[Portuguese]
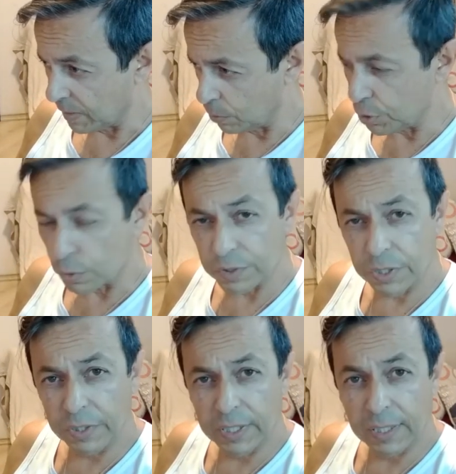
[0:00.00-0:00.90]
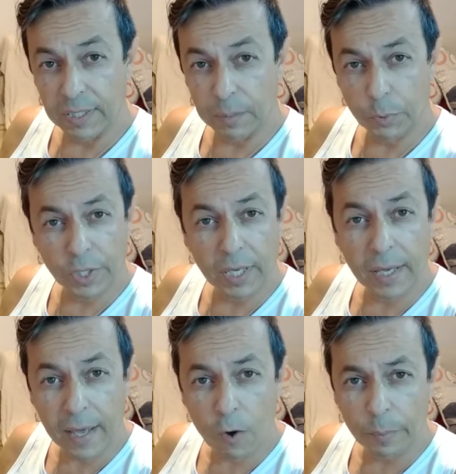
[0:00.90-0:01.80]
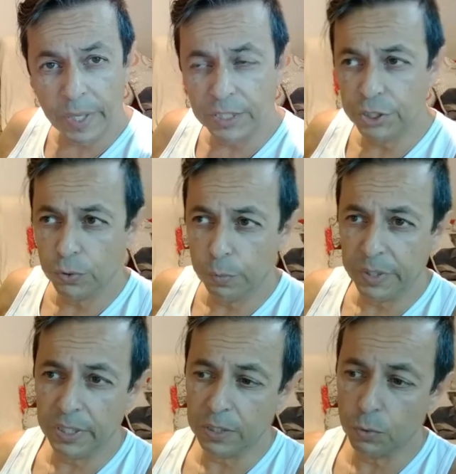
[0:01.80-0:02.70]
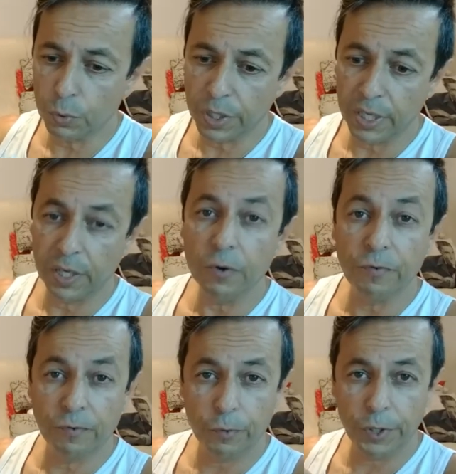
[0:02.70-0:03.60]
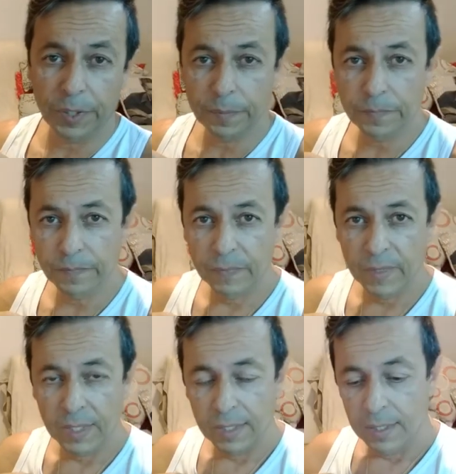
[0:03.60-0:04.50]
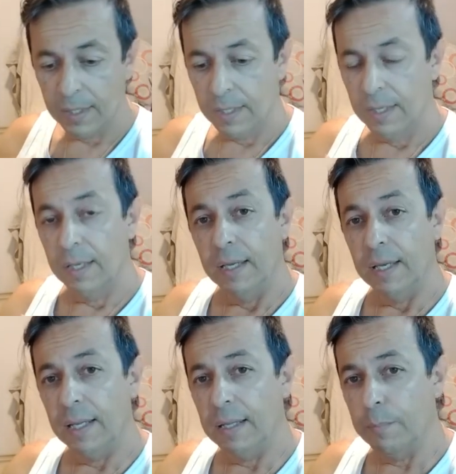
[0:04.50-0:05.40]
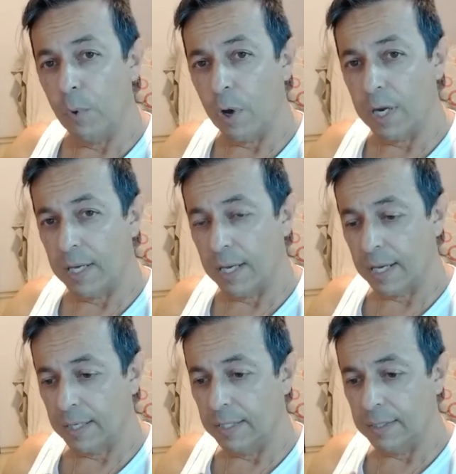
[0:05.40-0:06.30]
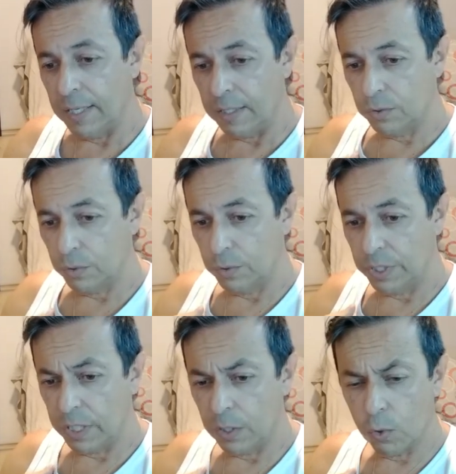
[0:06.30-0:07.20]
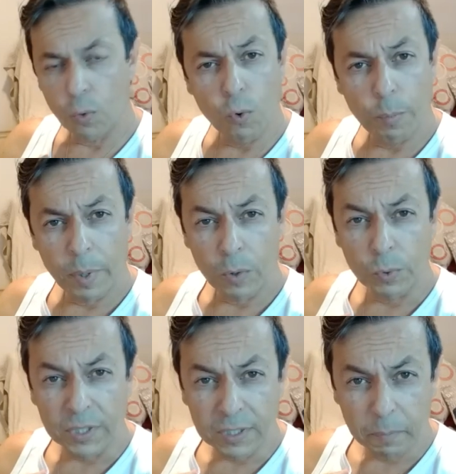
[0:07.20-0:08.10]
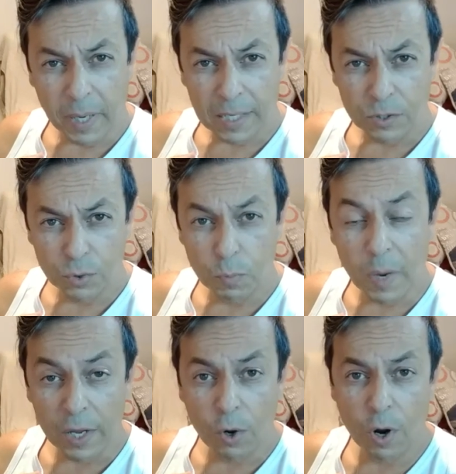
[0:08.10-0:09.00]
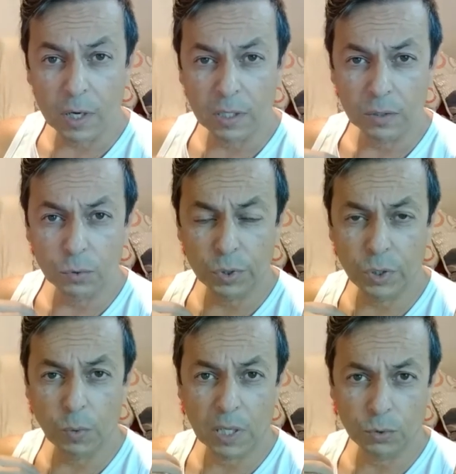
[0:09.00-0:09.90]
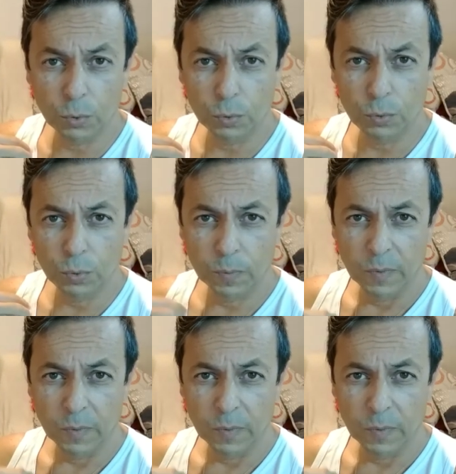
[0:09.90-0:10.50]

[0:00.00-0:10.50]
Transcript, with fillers: hoje eu consigo entender, porque realmente o menino que eu fui, ele mora aqui dentro e ele ocupa um espaço maior do que o adulto.